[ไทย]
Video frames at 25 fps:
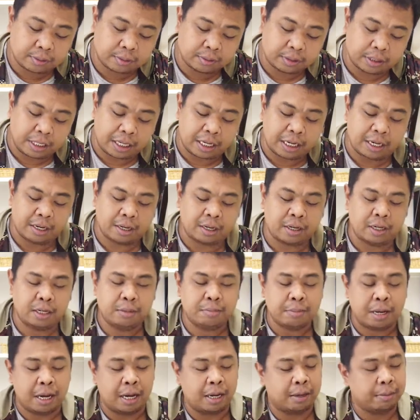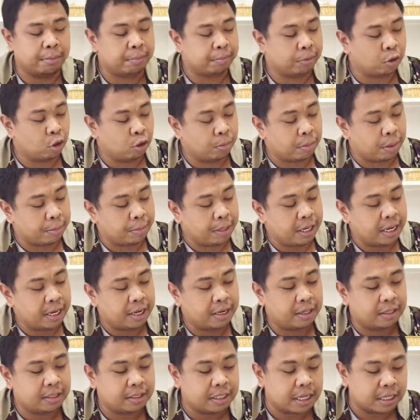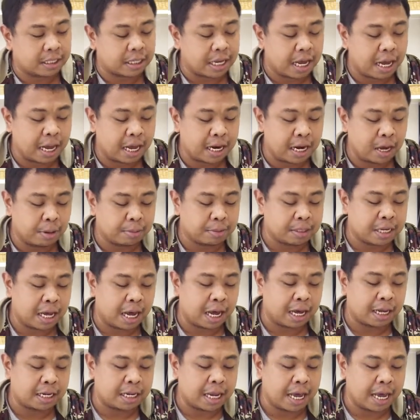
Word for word: นี่ขึ้นมา ต้นมาแม่งสตาร์ทอัพสา